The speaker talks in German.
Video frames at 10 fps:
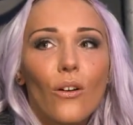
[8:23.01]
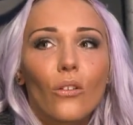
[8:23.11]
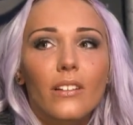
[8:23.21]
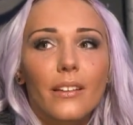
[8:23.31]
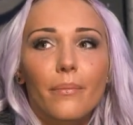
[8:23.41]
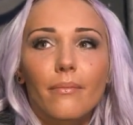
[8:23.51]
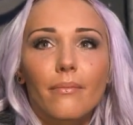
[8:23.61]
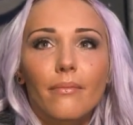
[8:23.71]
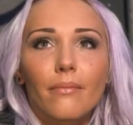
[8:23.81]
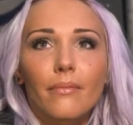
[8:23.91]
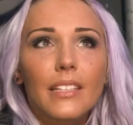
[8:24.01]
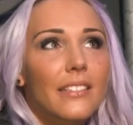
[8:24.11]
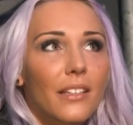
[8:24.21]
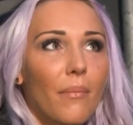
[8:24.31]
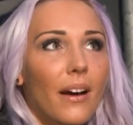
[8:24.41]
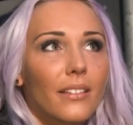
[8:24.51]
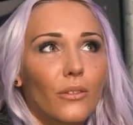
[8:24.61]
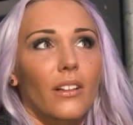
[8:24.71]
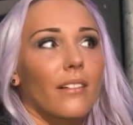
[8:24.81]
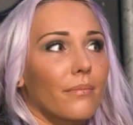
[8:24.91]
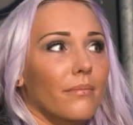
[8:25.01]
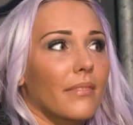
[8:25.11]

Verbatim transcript: und eben nichts gemacht oder